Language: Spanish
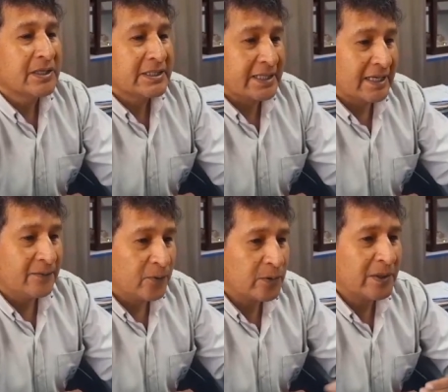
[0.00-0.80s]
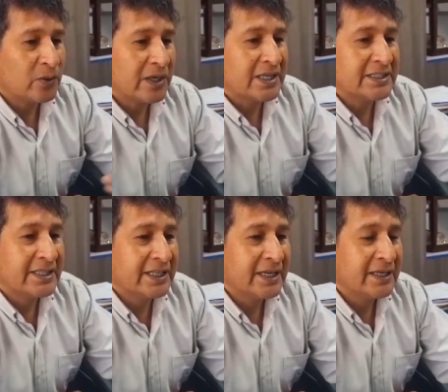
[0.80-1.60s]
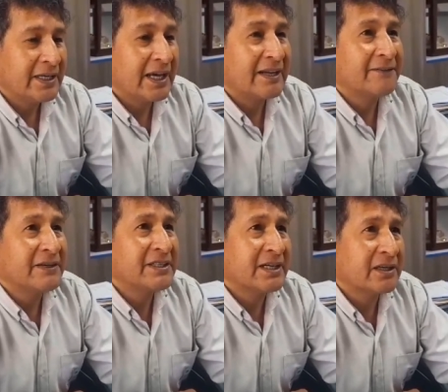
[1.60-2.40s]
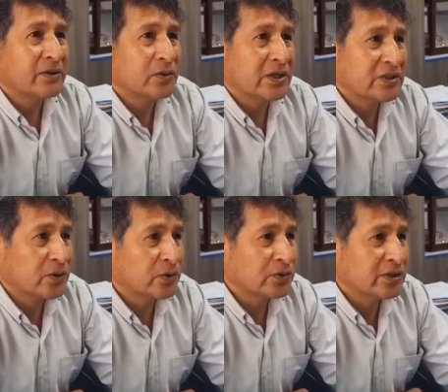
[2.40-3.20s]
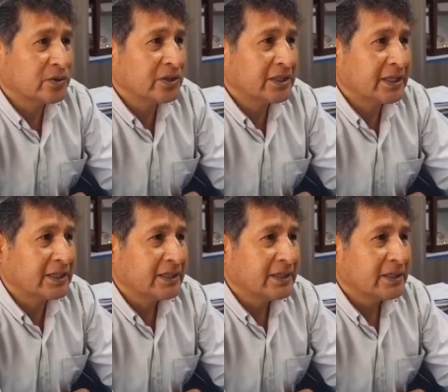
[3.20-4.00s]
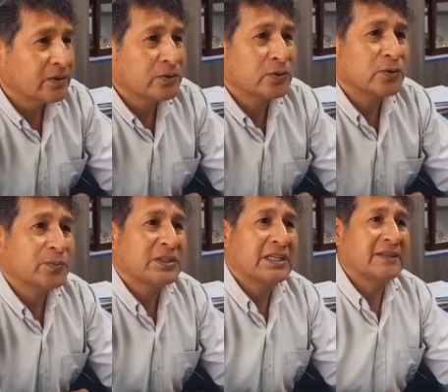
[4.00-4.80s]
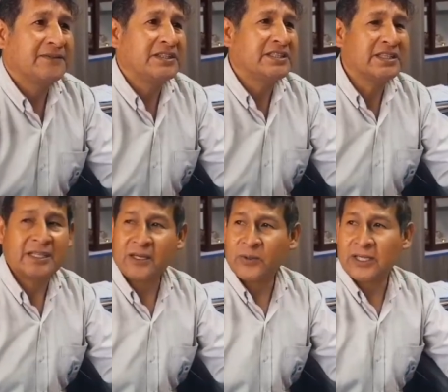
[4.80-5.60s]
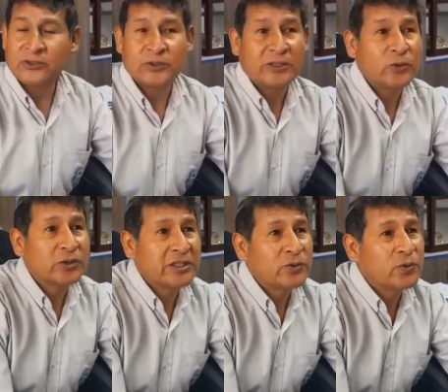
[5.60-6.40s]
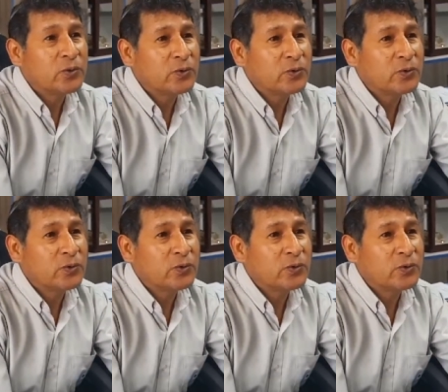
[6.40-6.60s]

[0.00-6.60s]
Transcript: Se le informa lo que les dije, a la fecha es conocido de que nosotros pues la deficiencia del agua en la zona norte no,